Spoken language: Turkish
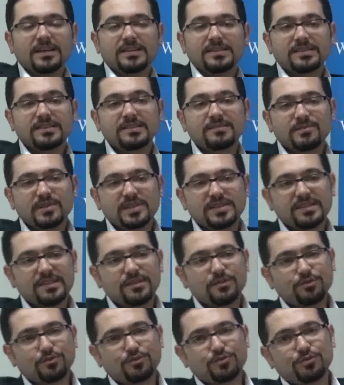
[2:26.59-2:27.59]
Siz
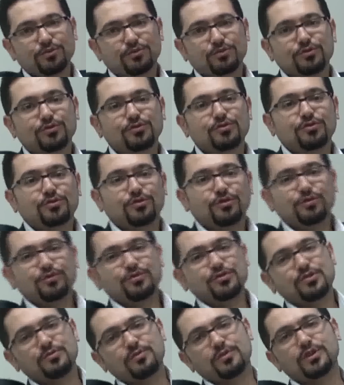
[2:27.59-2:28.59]
masaya oturdunuz,
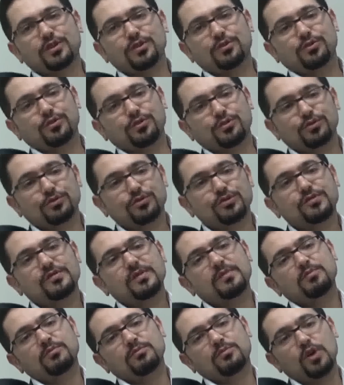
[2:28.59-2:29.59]
kolunuzu böyle koydunuz
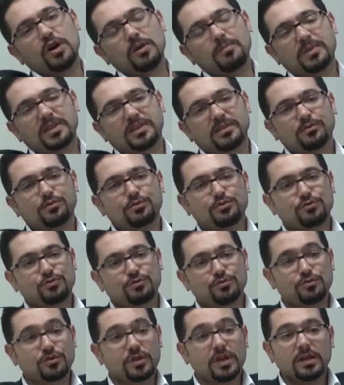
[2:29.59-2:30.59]
ve muhabbet
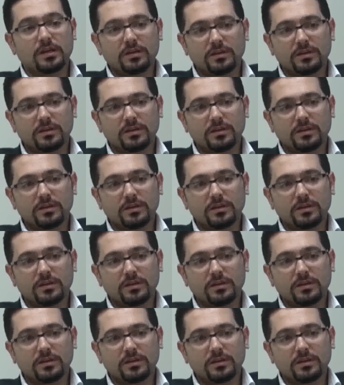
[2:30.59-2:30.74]
ediyorsunuz.